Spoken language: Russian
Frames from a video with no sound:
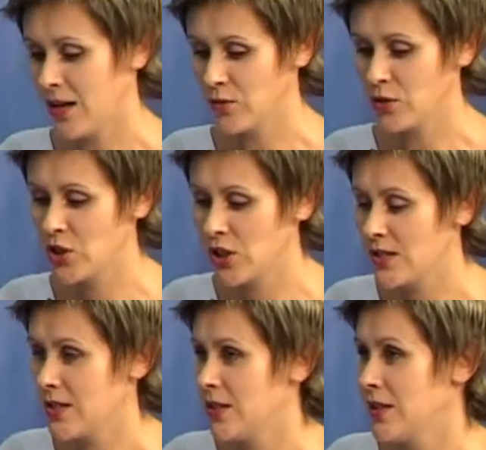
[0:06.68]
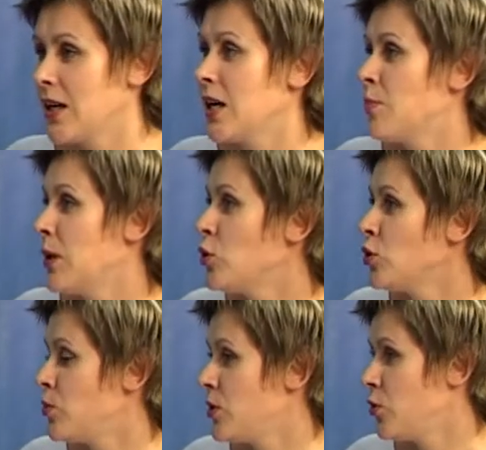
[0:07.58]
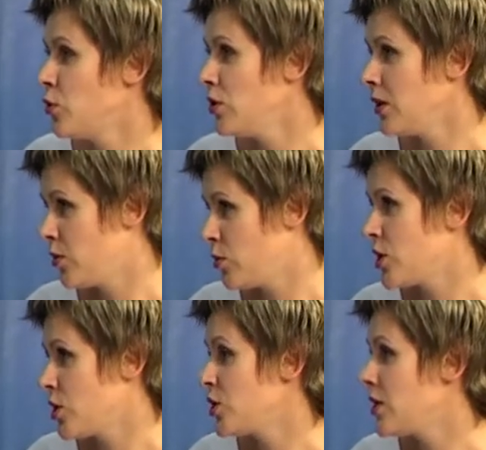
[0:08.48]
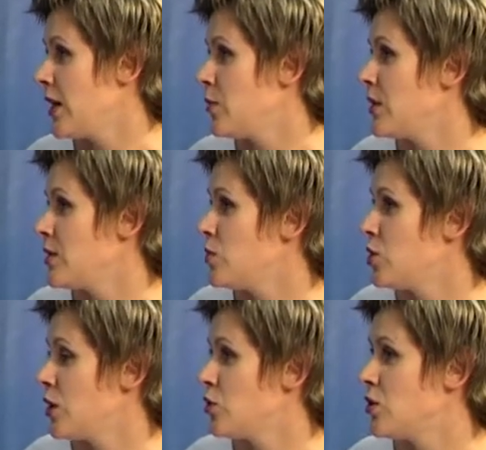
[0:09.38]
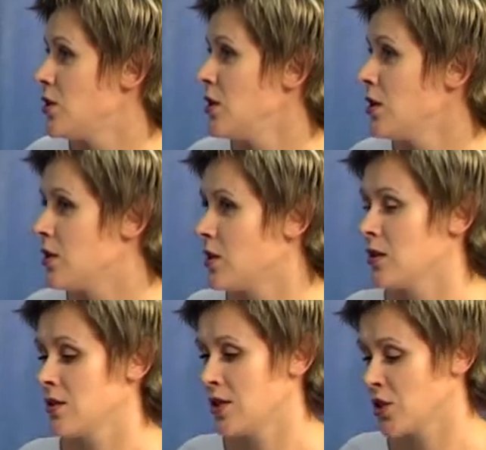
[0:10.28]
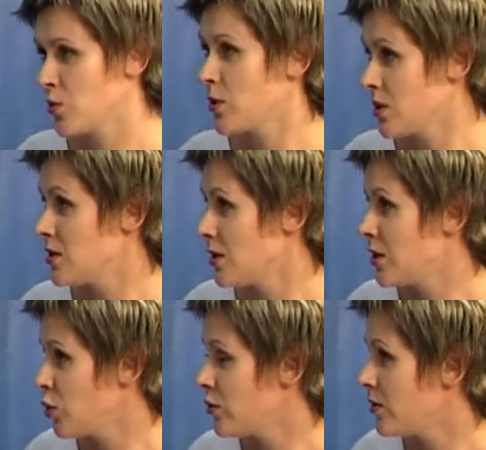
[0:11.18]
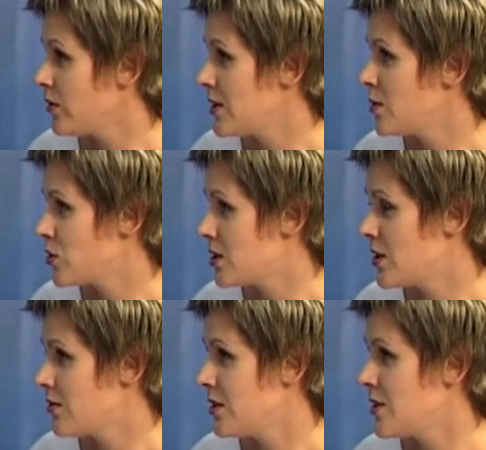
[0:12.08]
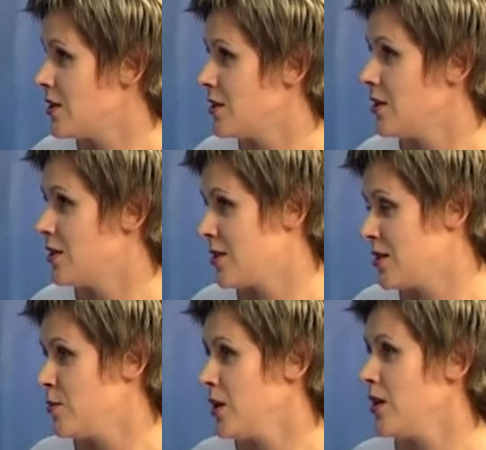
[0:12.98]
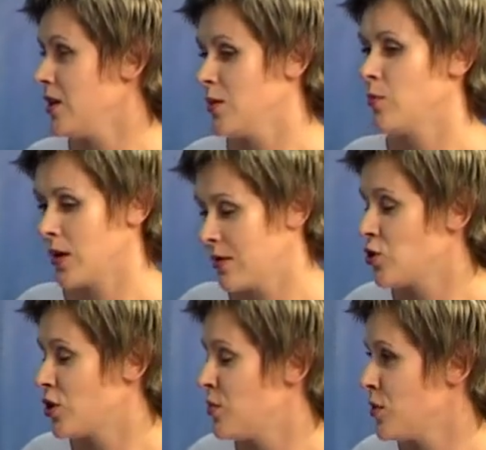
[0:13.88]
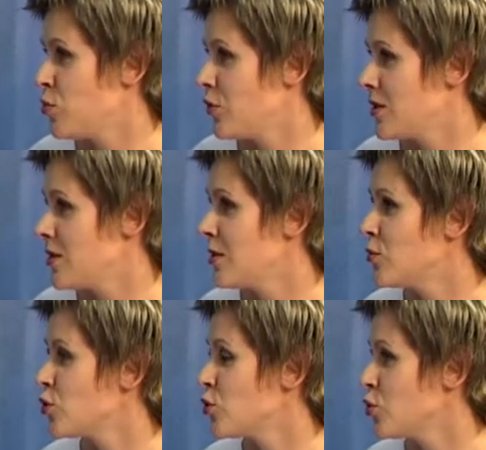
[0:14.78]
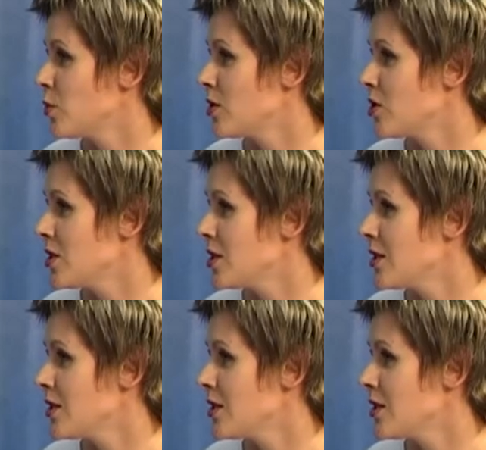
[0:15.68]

А, вот сейчас а, такая погода переходная, в ближайшие дни опять обещают снег. А, скажите, пожалуйста, готовы ли владимирские водители к зиме и пора все-таки перебываться или можно еще подождать?